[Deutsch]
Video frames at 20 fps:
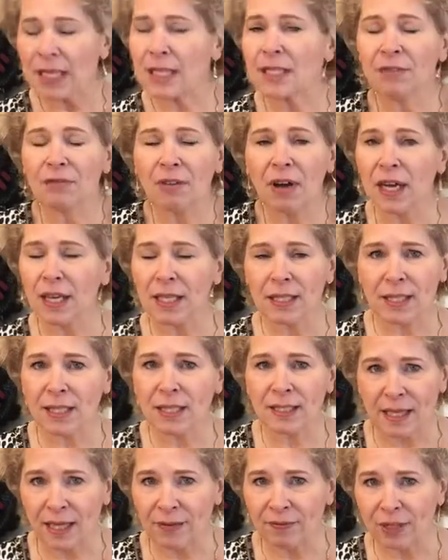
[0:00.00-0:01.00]
die Frage ist
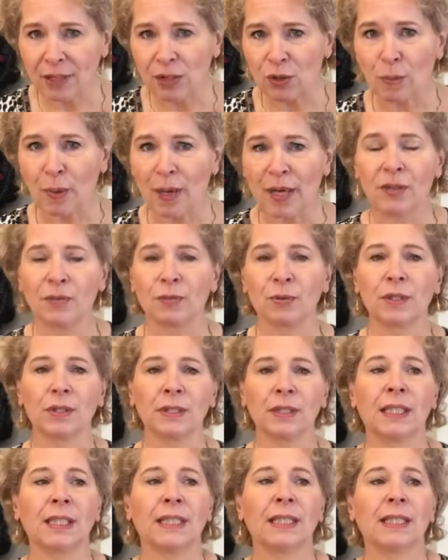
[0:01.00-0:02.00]
ganz einfach zu
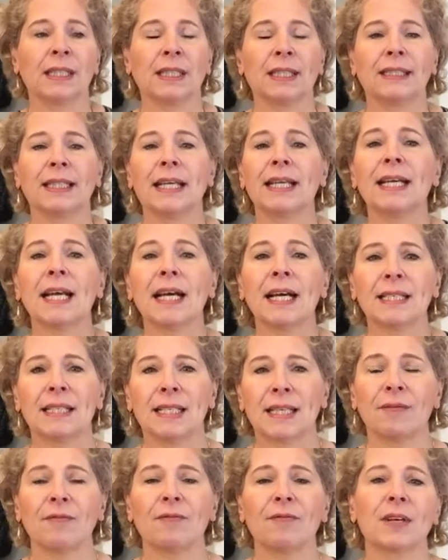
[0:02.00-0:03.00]
beantworten. Je
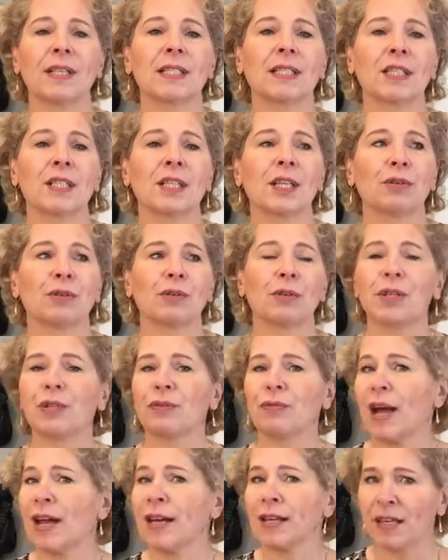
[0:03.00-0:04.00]
nachdem, was ich
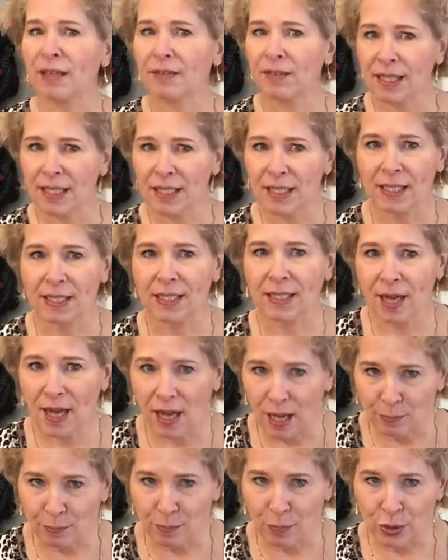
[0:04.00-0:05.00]
natürlich für eine Qualität
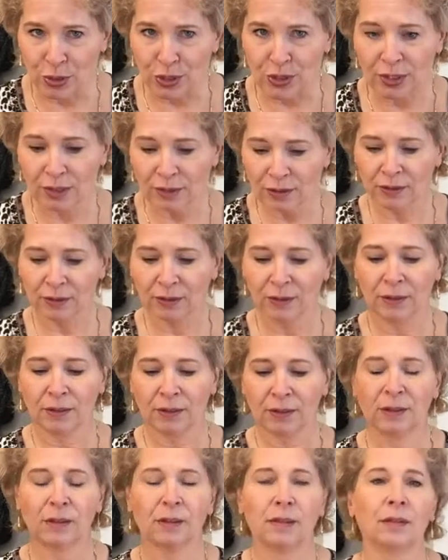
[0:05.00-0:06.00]
haben möchte,
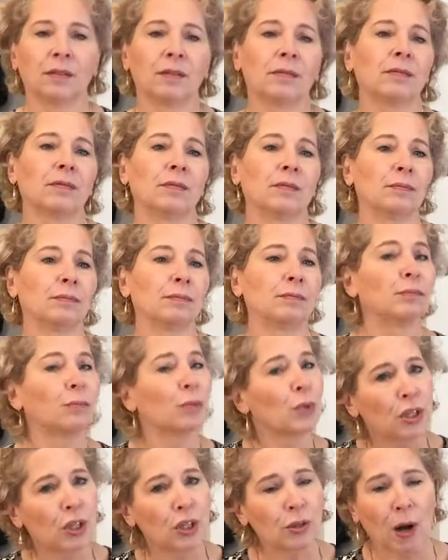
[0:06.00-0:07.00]

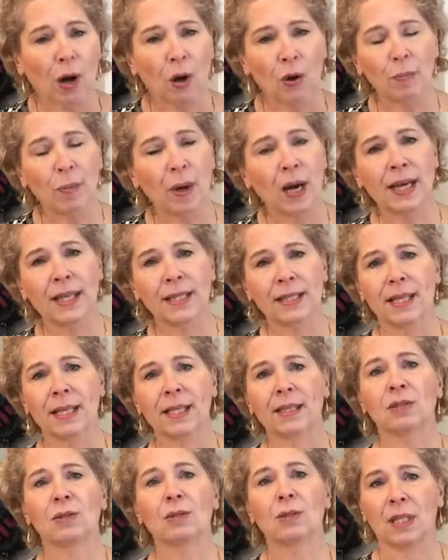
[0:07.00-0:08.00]
muss ich auch bereit
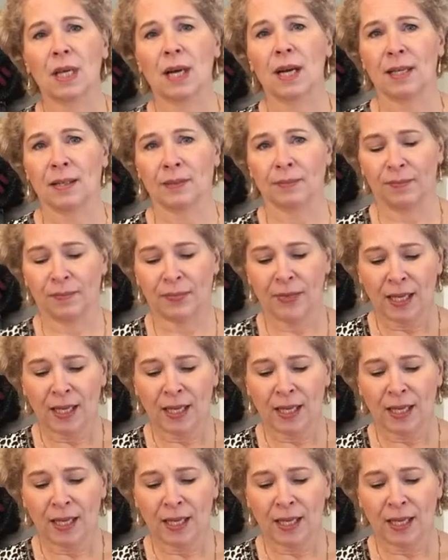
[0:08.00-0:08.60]
sein zu zahlen.